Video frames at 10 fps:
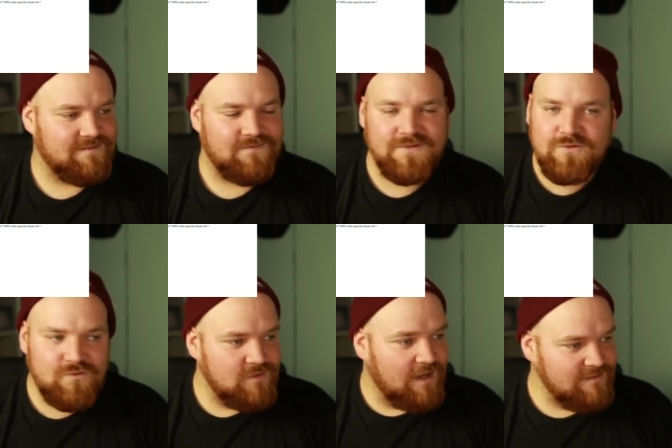
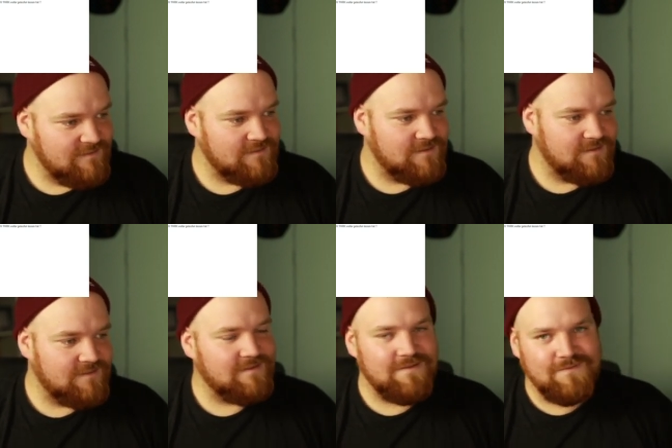Findest du das,
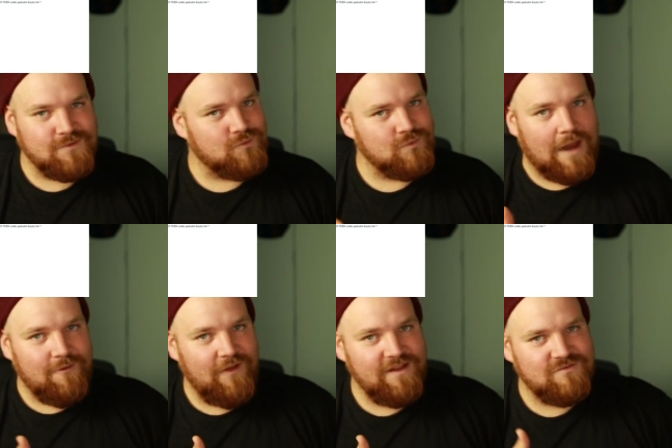wie du
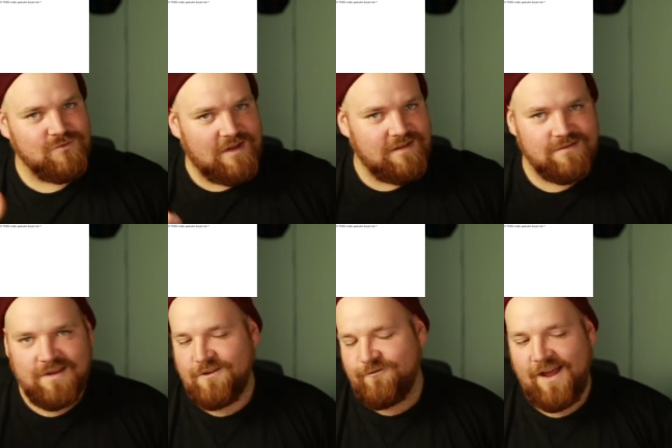anfängst, oder ist das
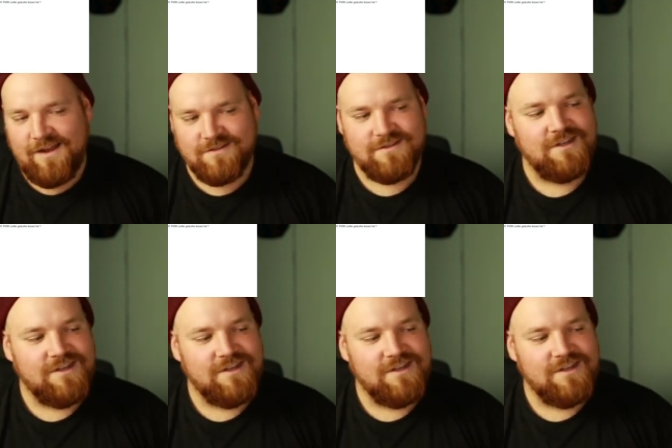eine Frage?